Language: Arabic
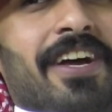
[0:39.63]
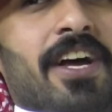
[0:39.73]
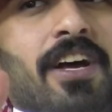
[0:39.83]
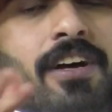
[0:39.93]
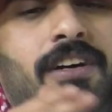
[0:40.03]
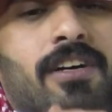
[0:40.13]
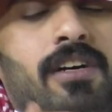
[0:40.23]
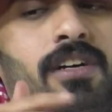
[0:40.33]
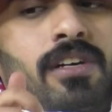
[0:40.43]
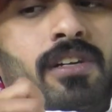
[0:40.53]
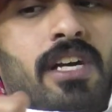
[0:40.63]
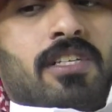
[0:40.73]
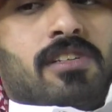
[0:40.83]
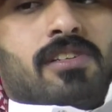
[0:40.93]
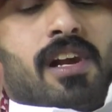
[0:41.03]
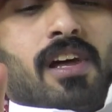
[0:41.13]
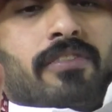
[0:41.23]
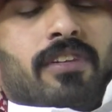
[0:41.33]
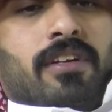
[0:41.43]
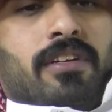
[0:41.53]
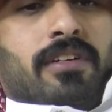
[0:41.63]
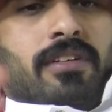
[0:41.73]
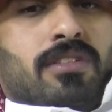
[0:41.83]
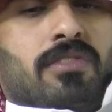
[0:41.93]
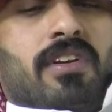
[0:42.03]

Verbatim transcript: حصان أه، نكسه صراط شوف